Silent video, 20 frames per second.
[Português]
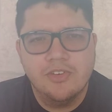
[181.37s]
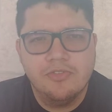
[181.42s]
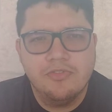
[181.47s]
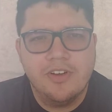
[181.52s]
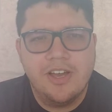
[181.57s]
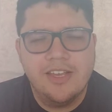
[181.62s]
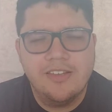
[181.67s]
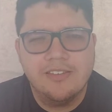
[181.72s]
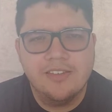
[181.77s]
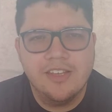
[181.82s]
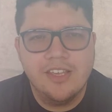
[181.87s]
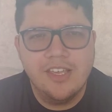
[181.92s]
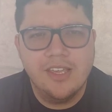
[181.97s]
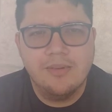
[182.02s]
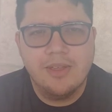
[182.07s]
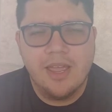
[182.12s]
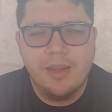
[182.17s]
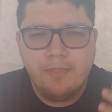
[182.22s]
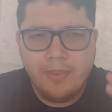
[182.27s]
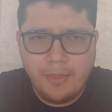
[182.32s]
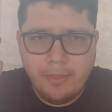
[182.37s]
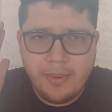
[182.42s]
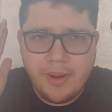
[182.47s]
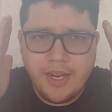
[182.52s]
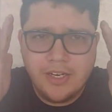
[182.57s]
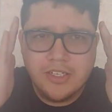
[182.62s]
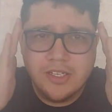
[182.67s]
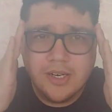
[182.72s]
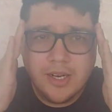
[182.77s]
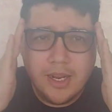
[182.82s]
faz aí que é para
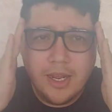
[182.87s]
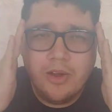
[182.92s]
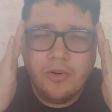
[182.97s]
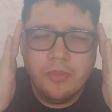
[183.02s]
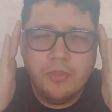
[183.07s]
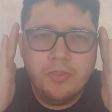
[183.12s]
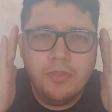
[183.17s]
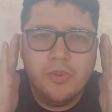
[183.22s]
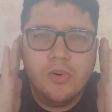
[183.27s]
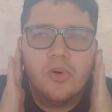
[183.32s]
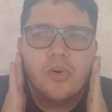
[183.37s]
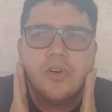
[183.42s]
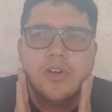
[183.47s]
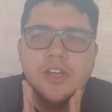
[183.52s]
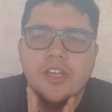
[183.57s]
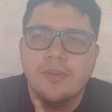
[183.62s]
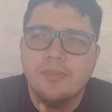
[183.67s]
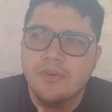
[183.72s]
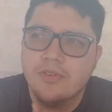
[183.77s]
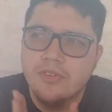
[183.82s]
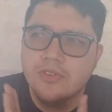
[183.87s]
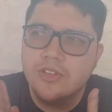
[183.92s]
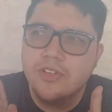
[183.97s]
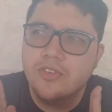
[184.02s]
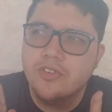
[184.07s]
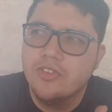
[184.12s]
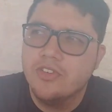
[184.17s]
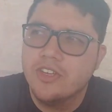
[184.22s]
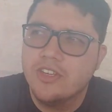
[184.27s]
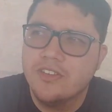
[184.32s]
praticar um pouco aí para você
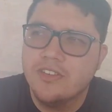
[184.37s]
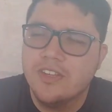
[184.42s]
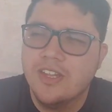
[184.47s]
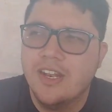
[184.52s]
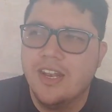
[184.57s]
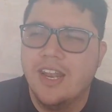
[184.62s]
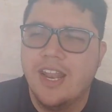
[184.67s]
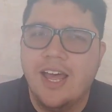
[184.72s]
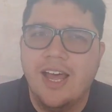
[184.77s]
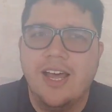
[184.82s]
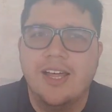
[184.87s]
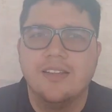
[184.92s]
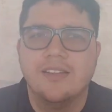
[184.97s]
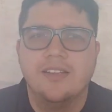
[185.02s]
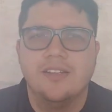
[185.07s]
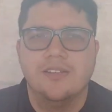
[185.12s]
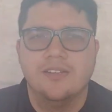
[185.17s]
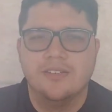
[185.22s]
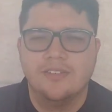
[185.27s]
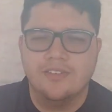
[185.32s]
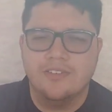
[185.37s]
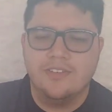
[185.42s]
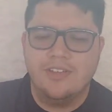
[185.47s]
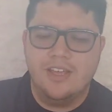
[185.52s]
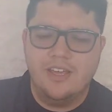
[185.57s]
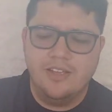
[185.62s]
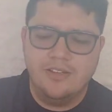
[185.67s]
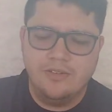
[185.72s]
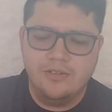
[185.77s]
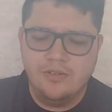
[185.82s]
não esquecer nada,
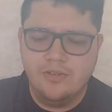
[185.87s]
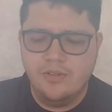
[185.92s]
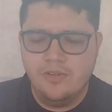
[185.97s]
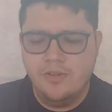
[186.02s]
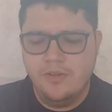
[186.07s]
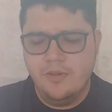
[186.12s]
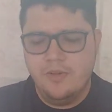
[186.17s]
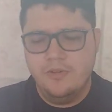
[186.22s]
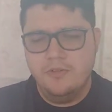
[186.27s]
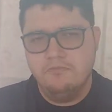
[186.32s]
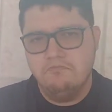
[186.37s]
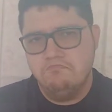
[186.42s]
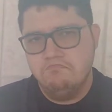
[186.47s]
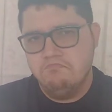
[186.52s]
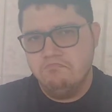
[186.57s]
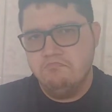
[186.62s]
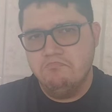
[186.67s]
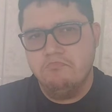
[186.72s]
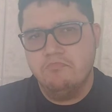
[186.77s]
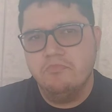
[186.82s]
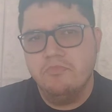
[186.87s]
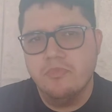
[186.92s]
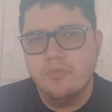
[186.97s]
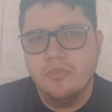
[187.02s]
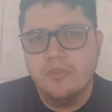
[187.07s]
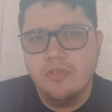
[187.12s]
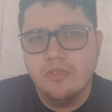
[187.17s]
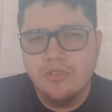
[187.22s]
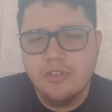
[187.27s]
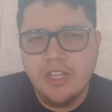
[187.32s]
certo?
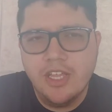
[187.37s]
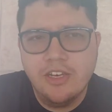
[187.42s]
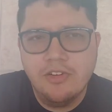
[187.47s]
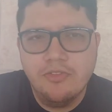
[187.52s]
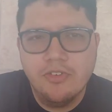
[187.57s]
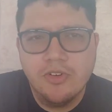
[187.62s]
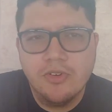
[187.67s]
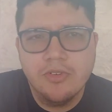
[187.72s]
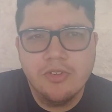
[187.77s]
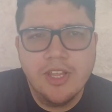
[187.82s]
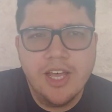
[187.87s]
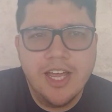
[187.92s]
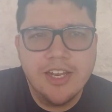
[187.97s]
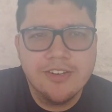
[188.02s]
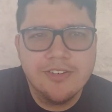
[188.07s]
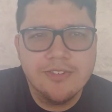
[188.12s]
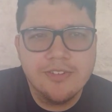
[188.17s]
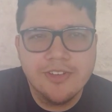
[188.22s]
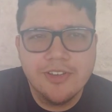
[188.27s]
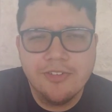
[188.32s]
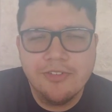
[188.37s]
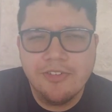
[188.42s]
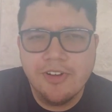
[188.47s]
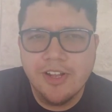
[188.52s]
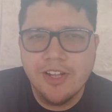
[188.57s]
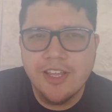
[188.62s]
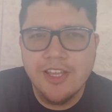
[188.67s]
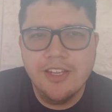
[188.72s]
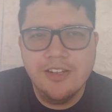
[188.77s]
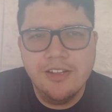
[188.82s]
Tem dificuldade no que eu
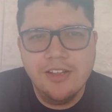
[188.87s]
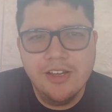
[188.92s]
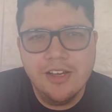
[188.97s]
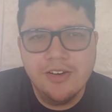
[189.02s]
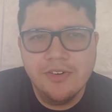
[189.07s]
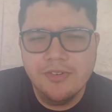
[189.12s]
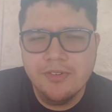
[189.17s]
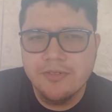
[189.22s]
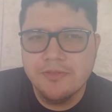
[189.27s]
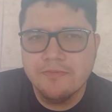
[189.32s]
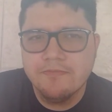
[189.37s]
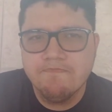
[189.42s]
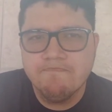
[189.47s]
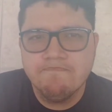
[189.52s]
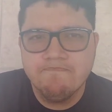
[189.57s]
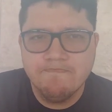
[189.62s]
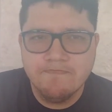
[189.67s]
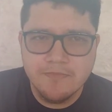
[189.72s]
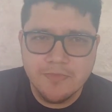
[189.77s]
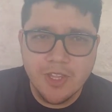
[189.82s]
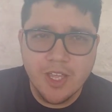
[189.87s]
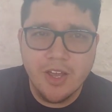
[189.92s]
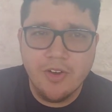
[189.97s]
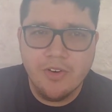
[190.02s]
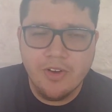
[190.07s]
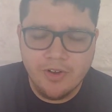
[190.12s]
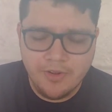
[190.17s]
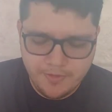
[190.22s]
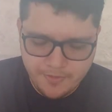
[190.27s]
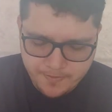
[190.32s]
falei? Não. Então,
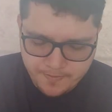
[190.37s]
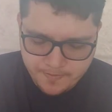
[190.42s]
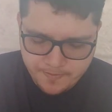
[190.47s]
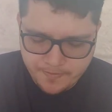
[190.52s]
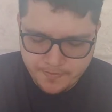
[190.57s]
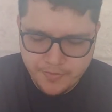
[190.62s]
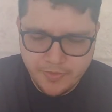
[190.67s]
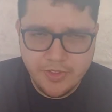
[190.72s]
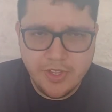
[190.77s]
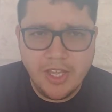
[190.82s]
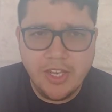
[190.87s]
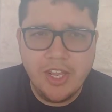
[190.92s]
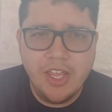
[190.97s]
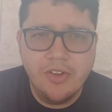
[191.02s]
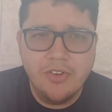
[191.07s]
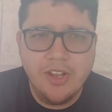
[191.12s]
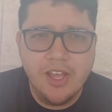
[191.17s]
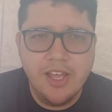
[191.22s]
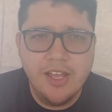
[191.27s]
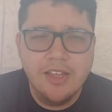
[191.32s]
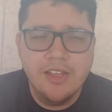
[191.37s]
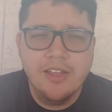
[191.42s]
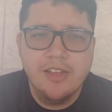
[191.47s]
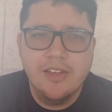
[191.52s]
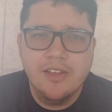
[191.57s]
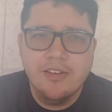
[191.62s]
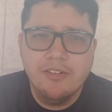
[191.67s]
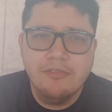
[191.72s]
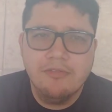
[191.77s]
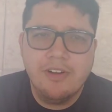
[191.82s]
ó, entendeu, né?
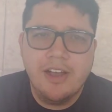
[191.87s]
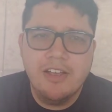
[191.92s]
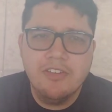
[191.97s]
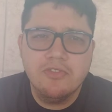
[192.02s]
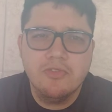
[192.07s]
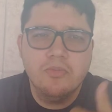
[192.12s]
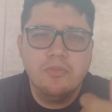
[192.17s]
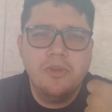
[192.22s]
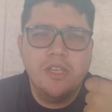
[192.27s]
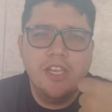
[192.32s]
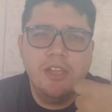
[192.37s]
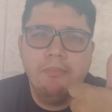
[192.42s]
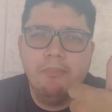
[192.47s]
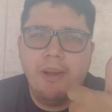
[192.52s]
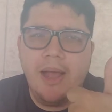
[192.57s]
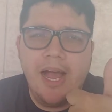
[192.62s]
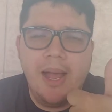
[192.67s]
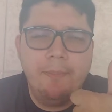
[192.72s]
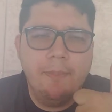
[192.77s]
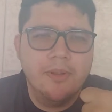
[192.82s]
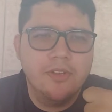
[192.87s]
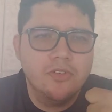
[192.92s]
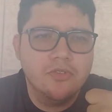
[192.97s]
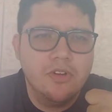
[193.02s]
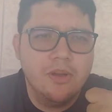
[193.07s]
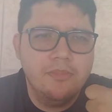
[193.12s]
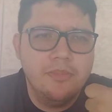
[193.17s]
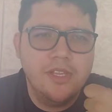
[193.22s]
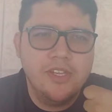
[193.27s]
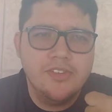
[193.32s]
Faz um mini mapa de
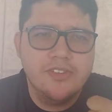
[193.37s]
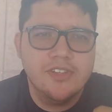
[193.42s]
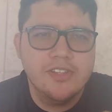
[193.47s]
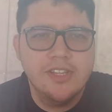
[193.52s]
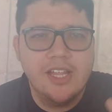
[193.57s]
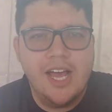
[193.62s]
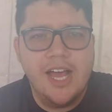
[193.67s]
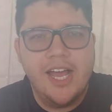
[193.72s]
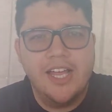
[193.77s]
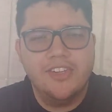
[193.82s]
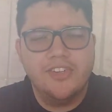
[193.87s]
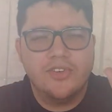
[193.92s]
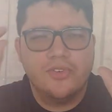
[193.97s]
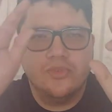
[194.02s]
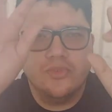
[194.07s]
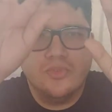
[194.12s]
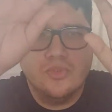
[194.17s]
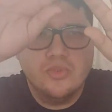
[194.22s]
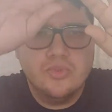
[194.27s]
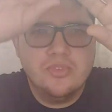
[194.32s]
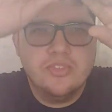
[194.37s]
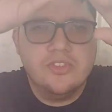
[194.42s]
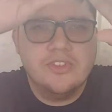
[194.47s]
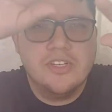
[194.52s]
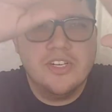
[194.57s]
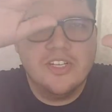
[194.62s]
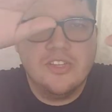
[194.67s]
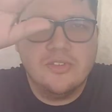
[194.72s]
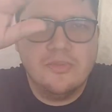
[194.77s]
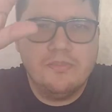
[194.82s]
uma mini cidade com tudo
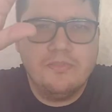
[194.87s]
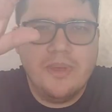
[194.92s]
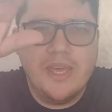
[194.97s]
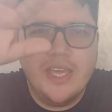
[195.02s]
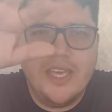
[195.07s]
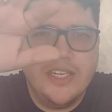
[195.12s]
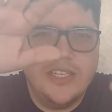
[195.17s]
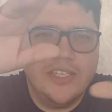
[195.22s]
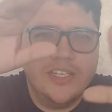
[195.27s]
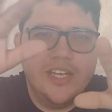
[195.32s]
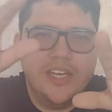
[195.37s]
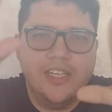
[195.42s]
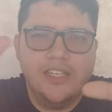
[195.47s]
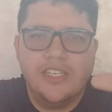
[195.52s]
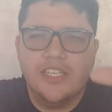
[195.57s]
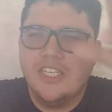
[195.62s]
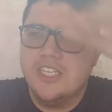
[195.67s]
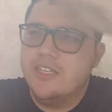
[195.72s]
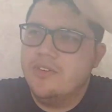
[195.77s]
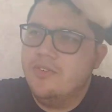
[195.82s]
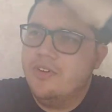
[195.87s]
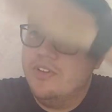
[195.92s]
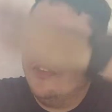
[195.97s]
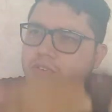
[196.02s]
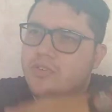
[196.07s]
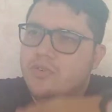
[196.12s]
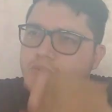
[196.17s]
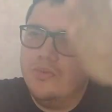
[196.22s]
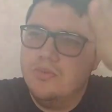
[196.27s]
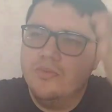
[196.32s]
escrito bem direitinho,
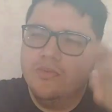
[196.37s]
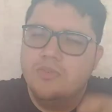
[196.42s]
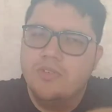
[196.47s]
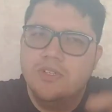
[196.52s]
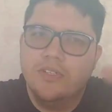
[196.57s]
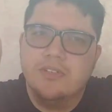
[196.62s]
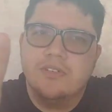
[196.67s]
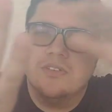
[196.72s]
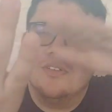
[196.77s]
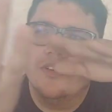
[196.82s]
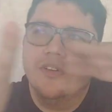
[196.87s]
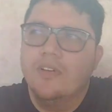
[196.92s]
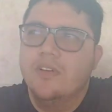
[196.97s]
as ruas,